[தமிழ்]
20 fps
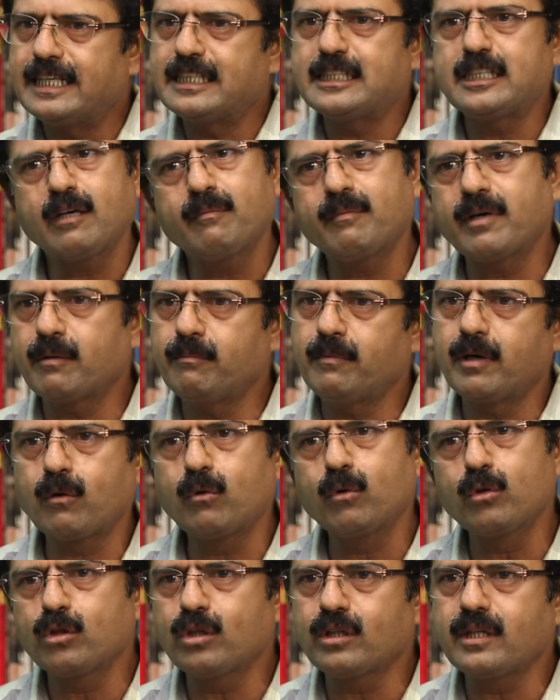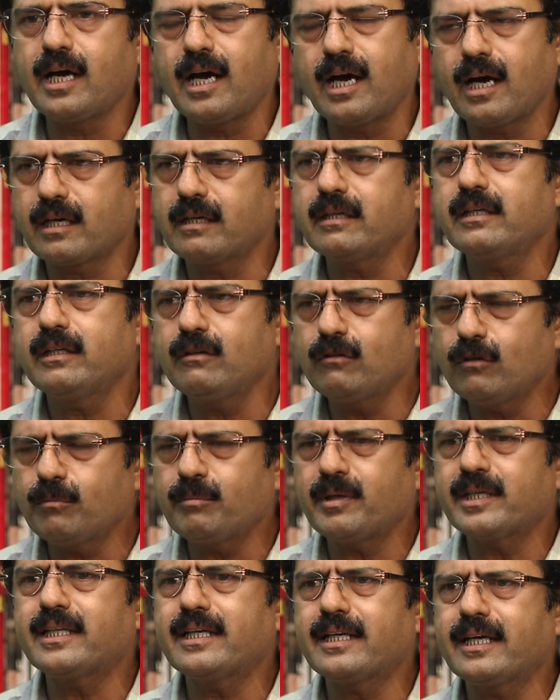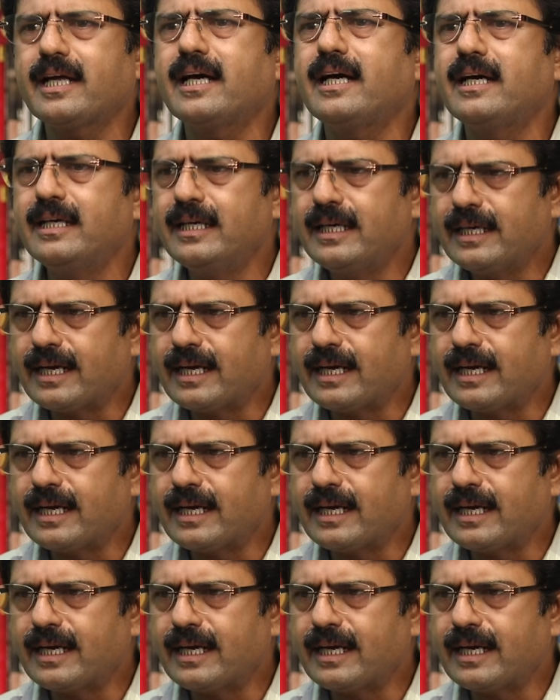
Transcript: நிச்சயமாக நம்ம கொடுத்து தான் ஆகணும் இன்னொன்று பார்த்திங்கன்னா